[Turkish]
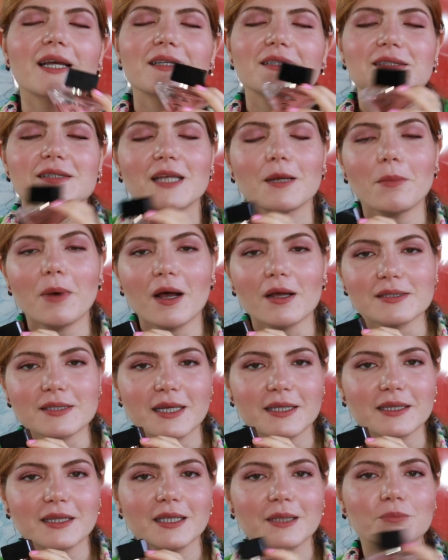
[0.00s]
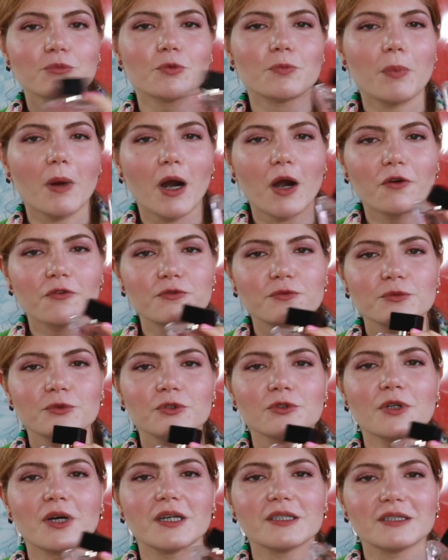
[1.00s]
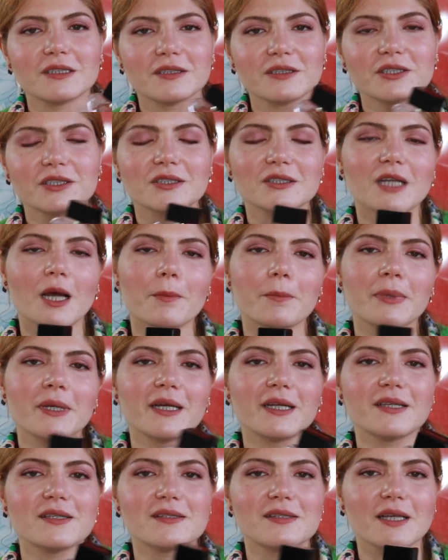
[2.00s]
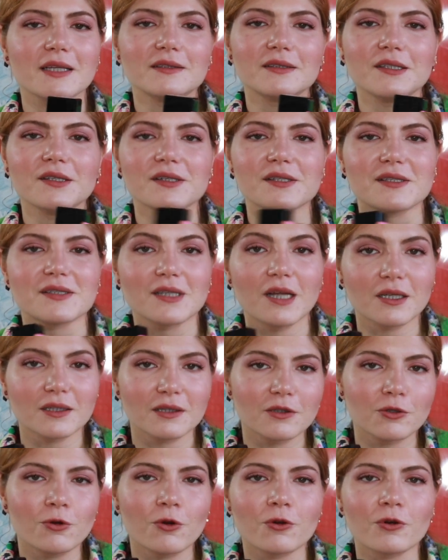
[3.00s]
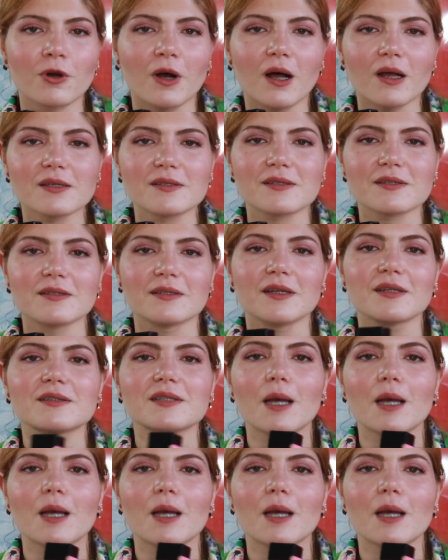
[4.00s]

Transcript: Size bahsettiğim bu parfümün açılışından beri hissettiğiniz tatlı koku aslında